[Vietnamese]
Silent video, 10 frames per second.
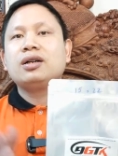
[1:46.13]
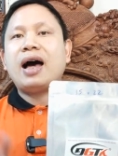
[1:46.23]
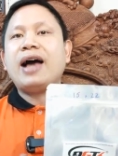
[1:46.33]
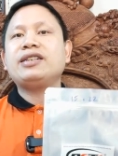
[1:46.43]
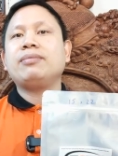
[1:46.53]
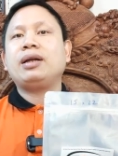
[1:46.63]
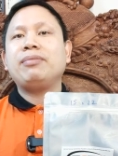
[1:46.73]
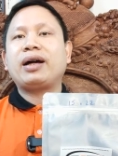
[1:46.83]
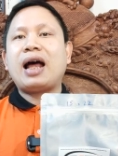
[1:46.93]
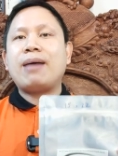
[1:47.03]
từ
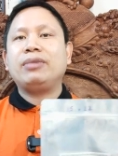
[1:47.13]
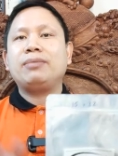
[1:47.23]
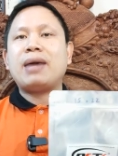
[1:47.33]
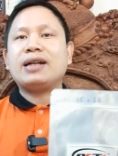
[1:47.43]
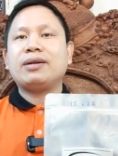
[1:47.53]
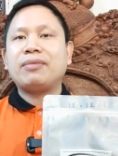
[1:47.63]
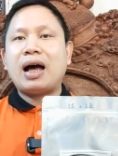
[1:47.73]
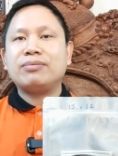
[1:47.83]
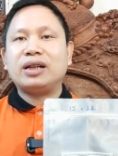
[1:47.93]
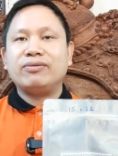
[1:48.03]
250g đến
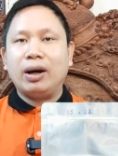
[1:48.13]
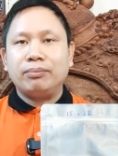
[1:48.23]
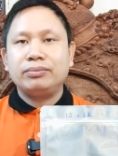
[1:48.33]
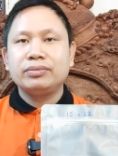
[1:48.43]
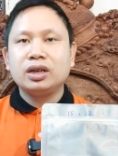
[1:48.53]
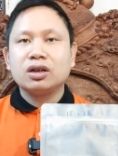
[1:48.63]
300g sản phẩm